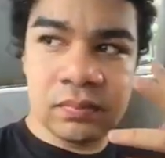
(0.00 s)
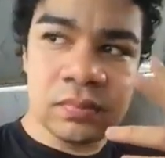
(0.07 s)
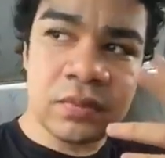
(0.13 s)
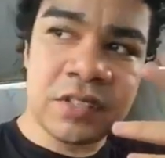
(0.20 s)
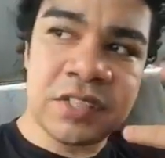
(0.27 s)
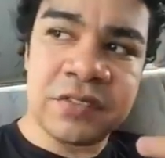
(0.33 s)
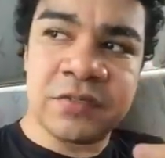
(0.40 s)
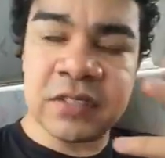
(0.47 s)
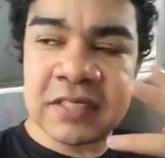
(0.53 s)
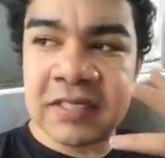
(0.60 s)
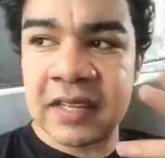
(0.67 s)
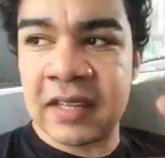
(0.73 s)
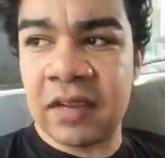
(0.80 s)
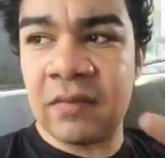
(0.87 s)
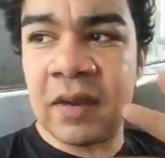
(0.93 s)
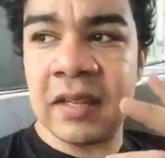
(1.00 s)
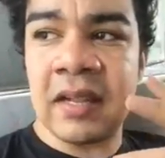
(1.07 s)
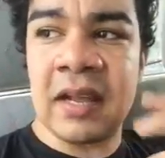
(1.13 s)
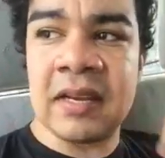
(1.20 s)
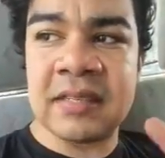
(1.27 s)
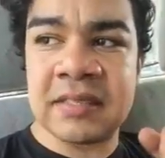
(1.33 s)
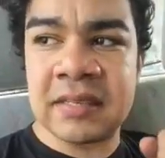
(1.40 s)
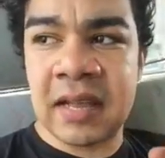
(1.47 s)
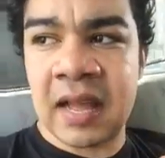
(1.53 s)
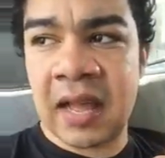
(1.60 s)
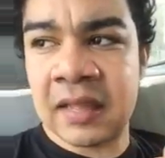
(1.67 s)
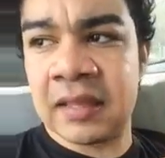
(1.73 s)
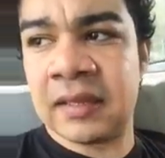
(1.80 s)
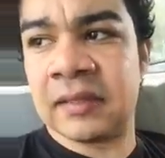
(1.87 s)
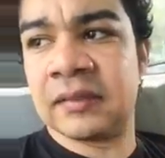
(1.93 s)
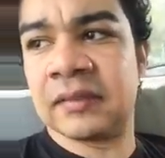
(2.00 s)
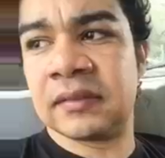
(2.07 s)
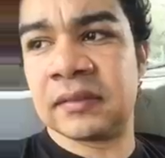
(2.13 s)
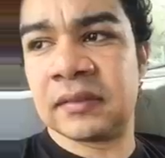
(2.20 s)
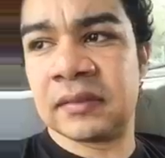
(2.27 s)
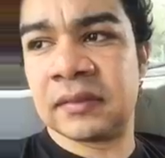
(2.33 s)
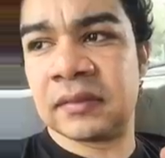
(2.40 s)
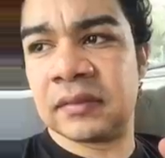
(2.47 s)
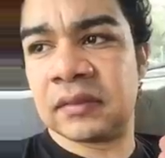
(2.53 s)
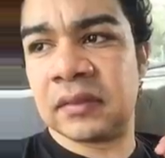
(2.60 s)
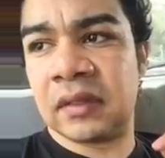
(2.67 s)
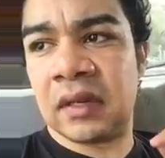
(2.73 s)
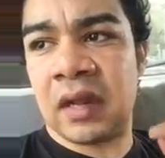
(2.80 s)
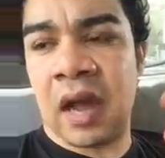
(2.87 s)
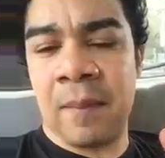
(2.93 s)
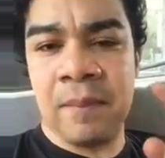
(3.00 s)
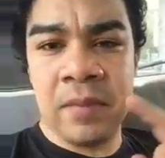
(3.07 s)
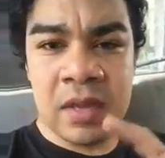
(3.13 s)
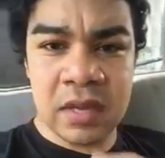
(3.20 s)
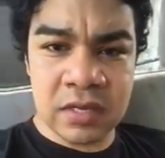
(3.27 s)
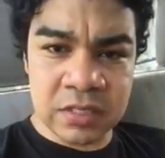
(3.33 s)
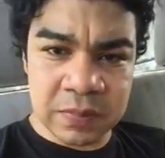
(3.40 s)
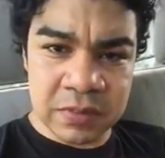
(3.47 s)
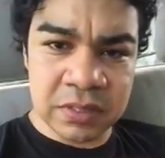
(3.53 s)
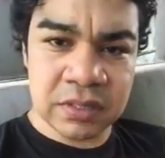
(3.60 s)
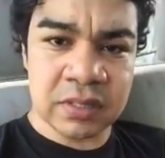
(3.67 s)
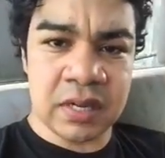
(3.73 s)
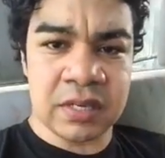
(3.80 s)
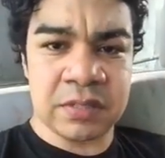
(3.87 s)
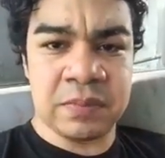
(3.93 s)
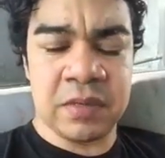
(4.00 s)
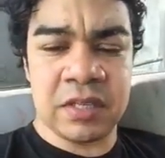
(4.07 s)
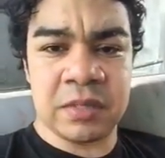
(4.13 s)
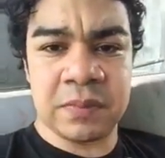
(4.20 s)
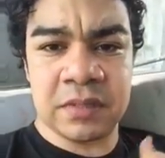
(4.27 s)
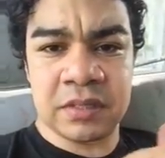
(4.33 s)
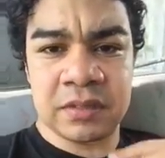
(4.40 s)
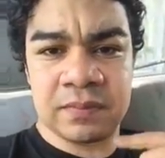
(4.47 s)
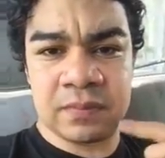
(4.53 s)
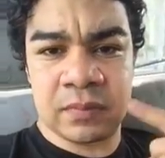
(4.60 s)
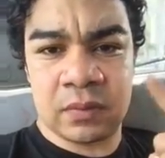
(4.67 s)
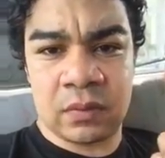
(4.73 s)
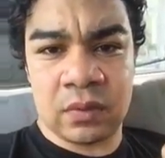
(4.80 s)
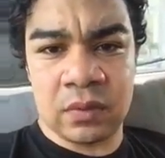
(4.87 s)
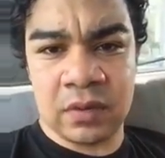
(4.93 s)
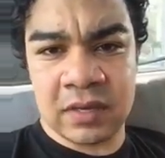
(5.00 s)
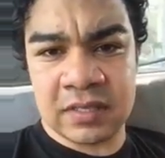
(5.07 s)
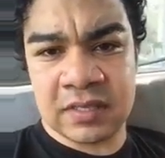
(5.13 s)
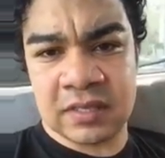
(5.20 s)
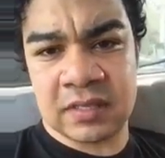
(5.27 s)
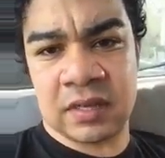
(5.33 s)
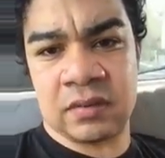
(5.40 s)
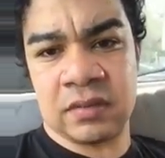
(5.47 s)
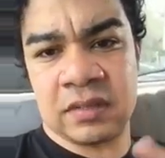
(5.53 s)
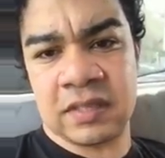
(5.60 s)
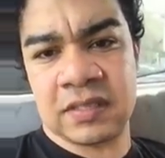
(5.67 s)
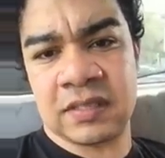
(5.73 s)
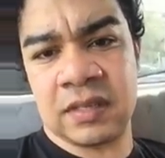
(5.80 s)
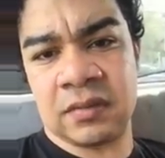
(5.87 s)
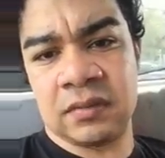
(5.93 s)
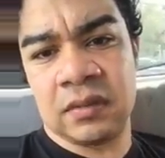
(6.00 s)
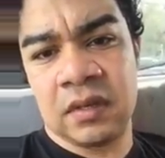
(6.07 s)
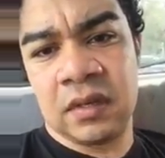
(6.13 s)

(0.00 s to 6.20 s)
se você der uma analisada, mesmas, as mesmas coisas aconteceram